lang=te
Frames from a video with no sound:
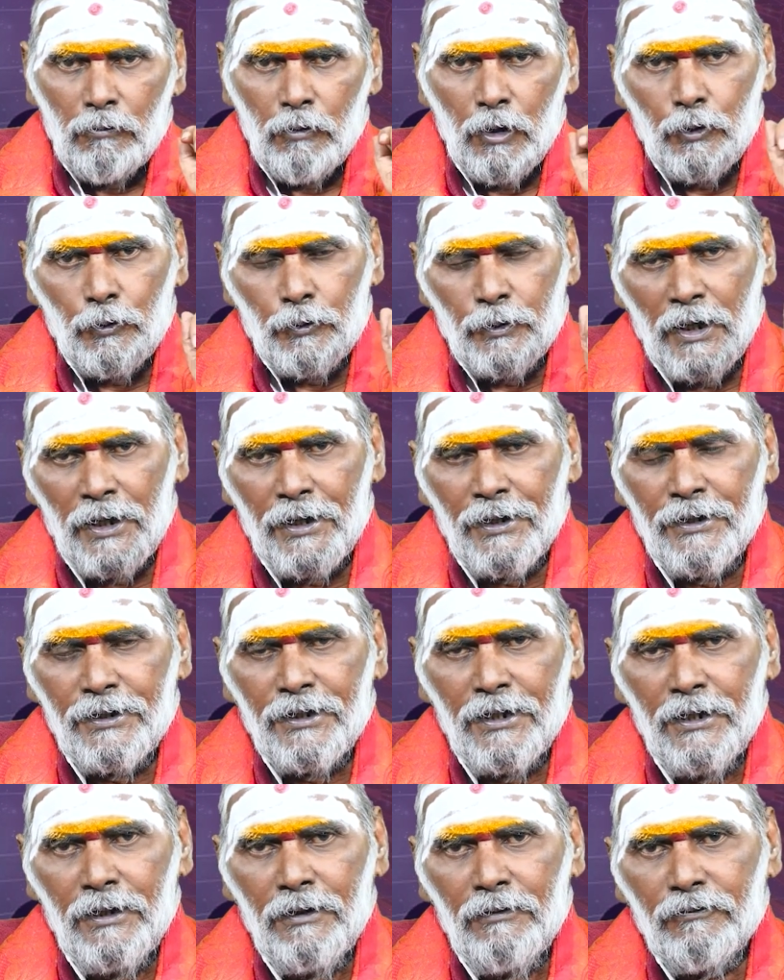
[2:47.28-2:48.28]
వాళ్ళు
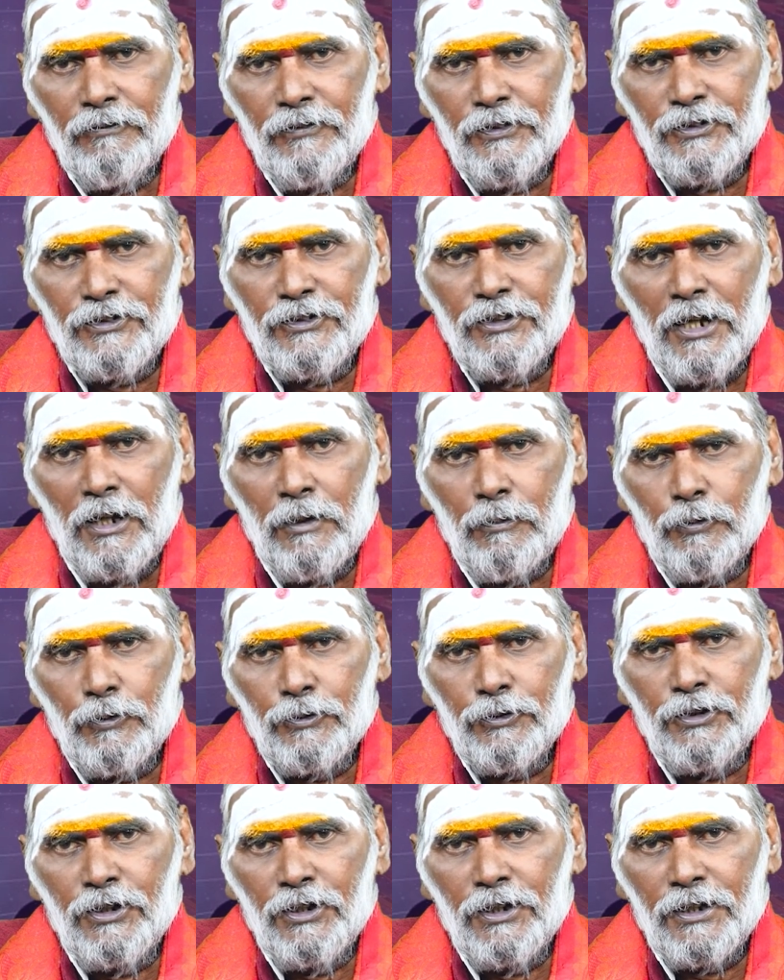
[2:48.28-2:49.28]
ఉన్నారంటే విద్య
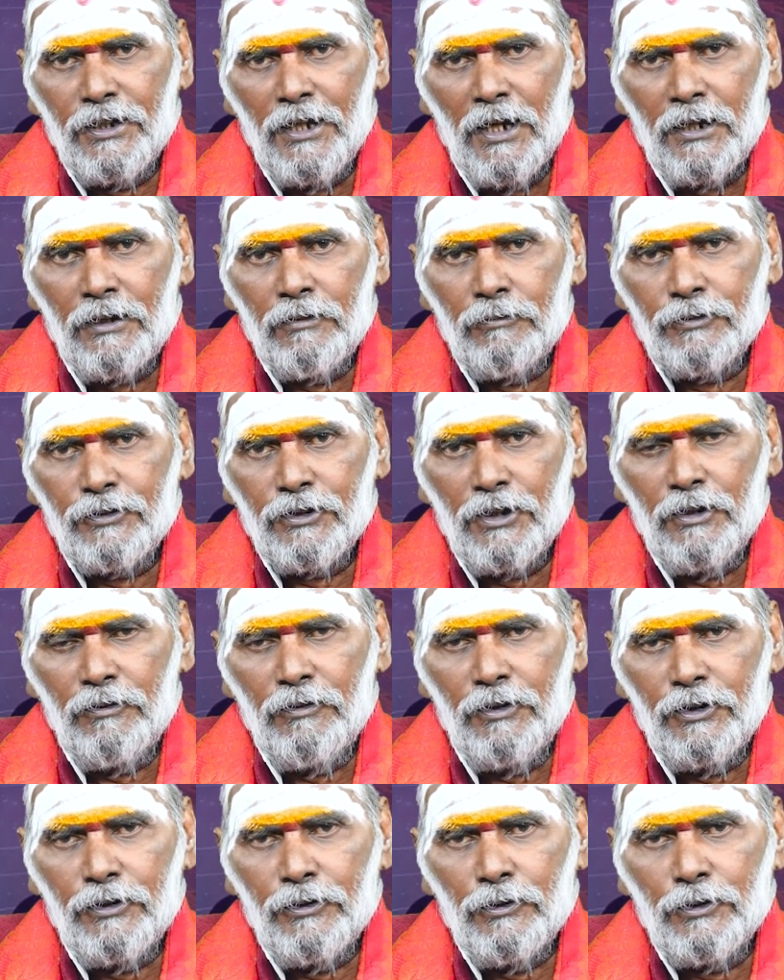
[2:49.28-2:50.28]
బుద్ధి జ్ఞానం
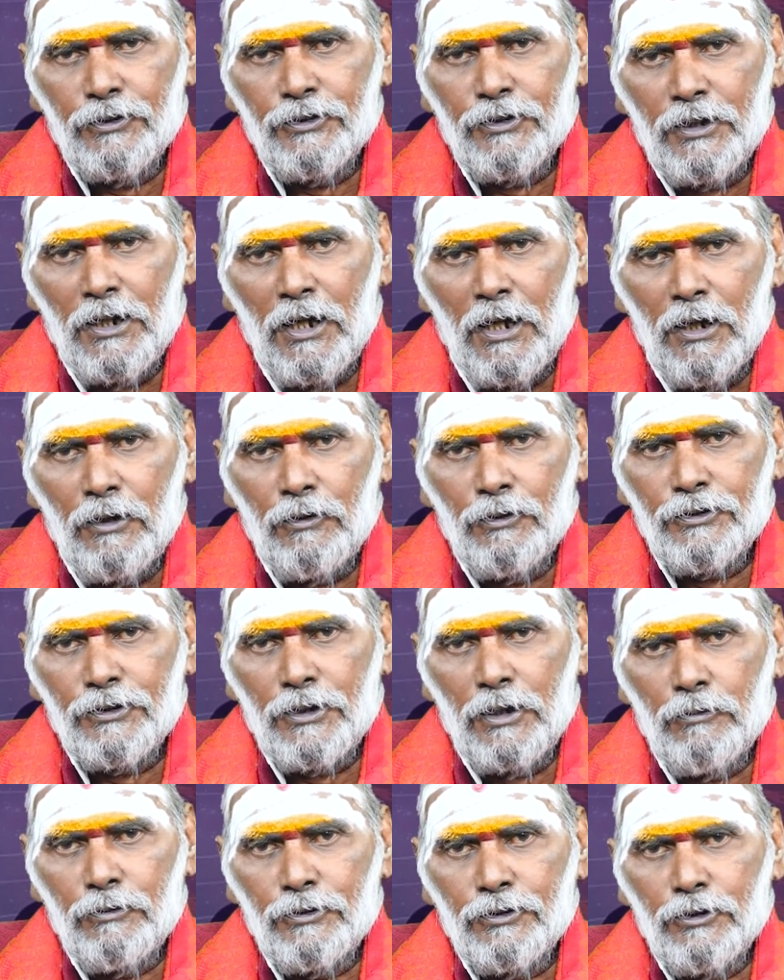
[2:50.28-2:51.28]
తెలివి యోచన
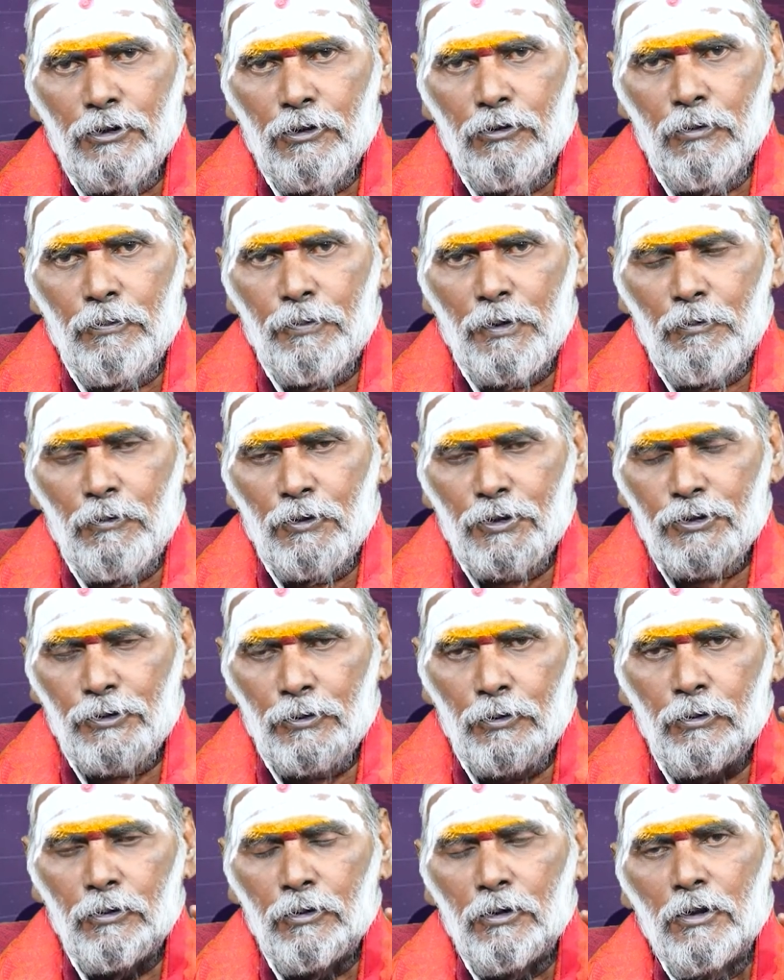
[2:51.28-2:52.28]
ఆలోచన ఉద్యోగం
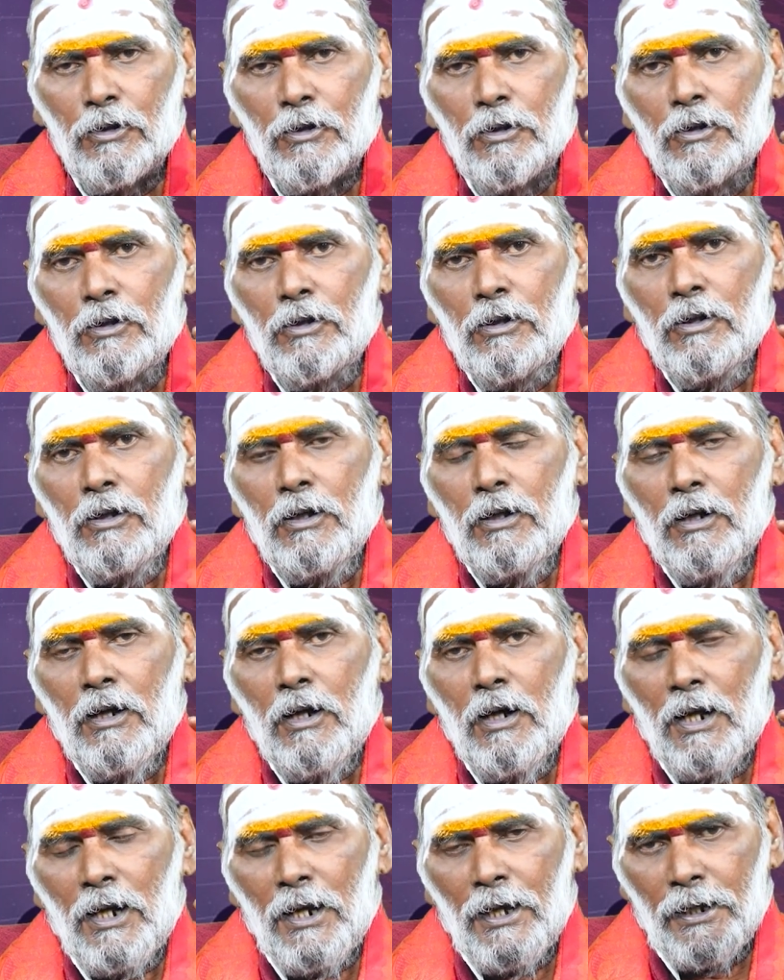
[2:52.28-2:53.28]
ప్రమోషను
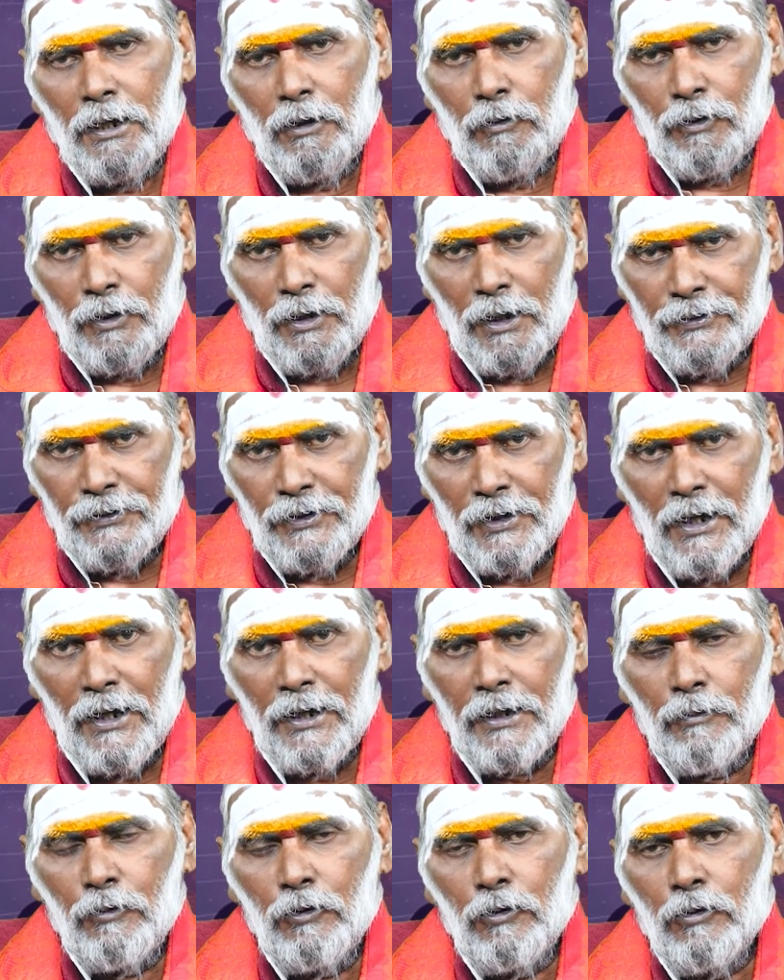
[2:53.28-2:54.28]
అలాగే కూడా
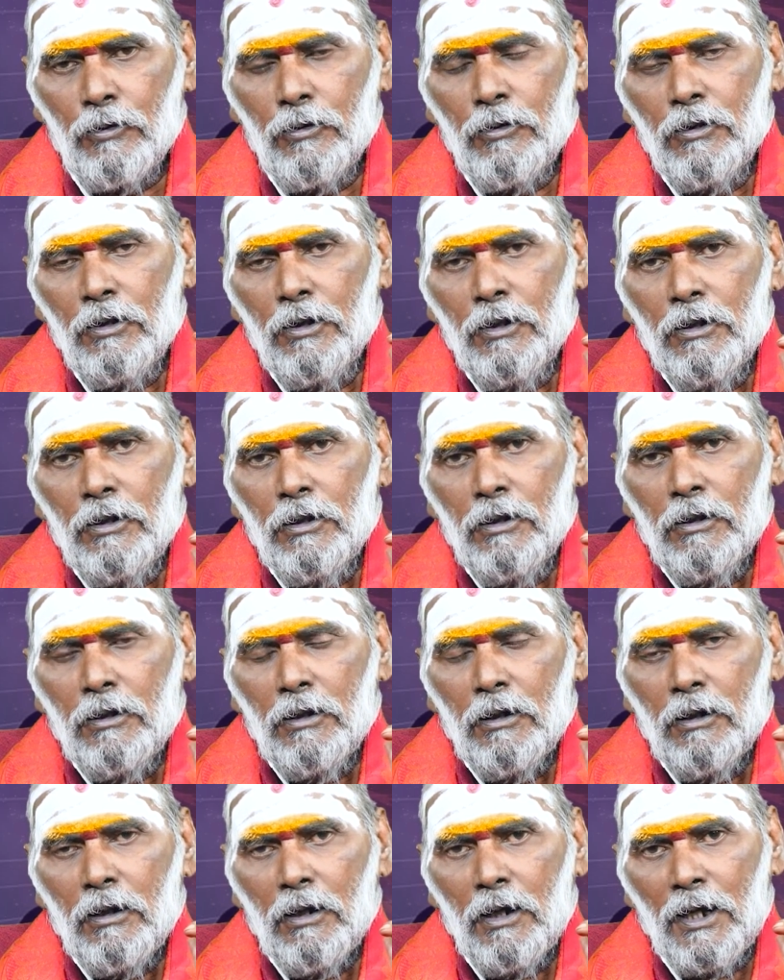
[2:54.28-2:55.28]
అధికారము
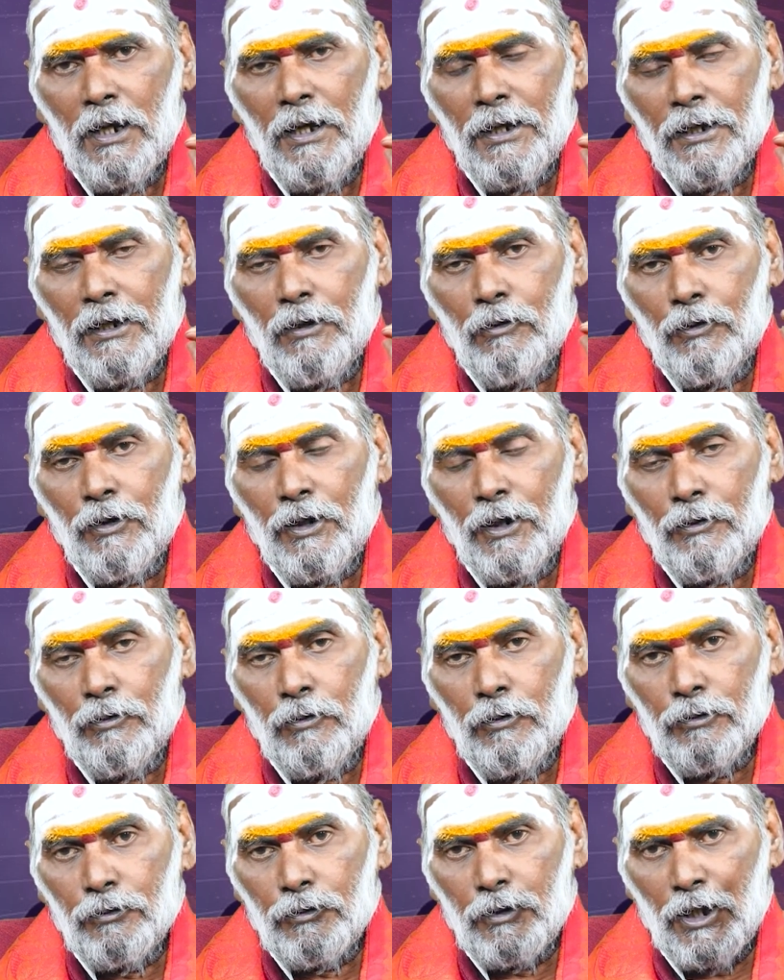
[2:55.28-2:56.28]
అలాగే కూడాను
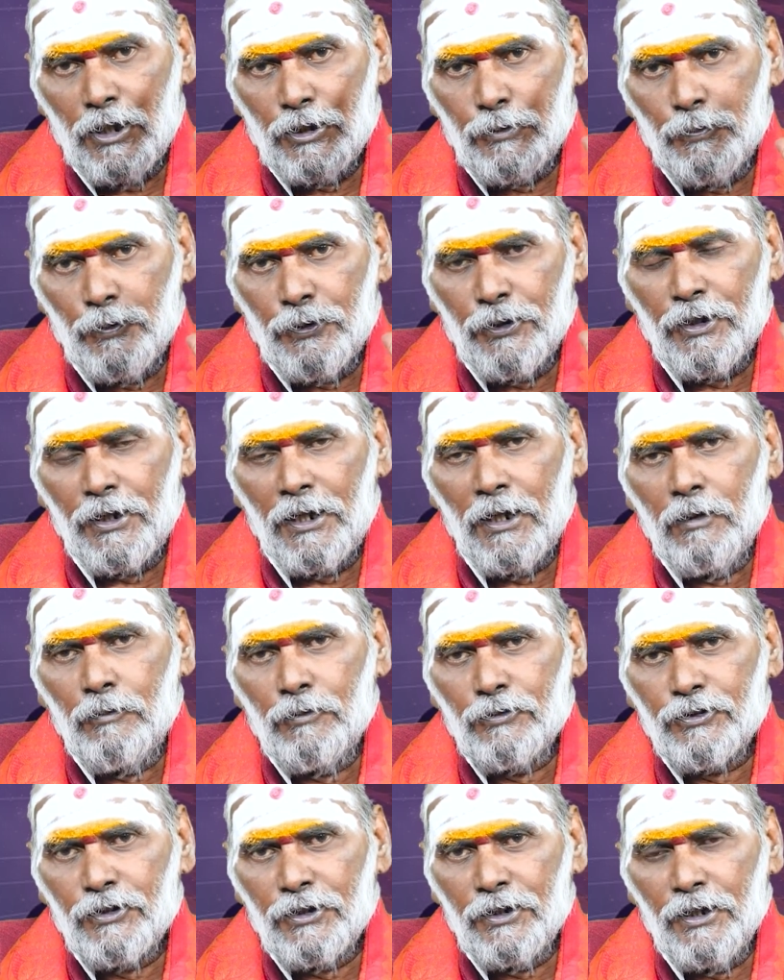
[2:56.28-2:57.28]
కాస్మెటిక్
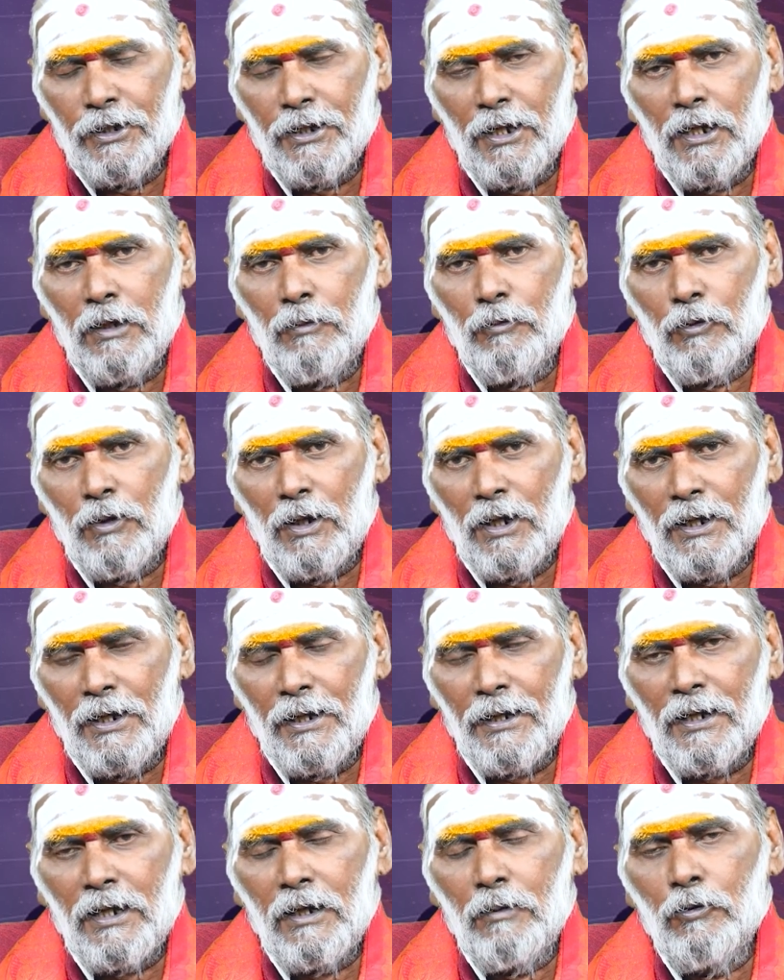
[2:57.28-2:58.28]
రంగము సినీ రంగము
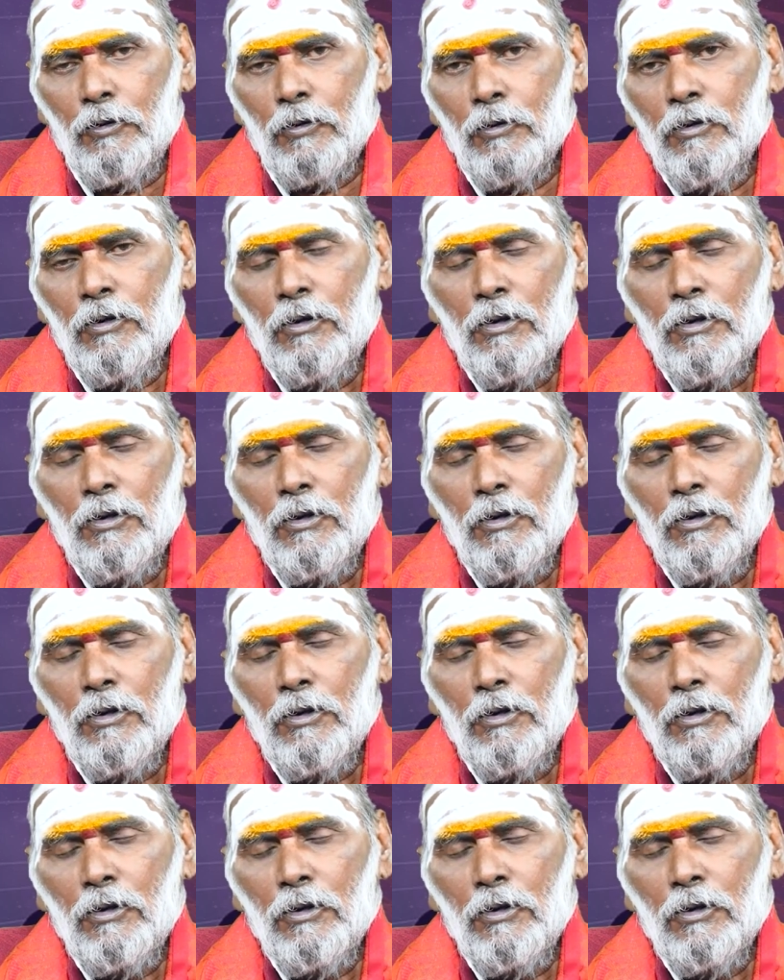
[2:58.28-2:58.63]
కళారంగము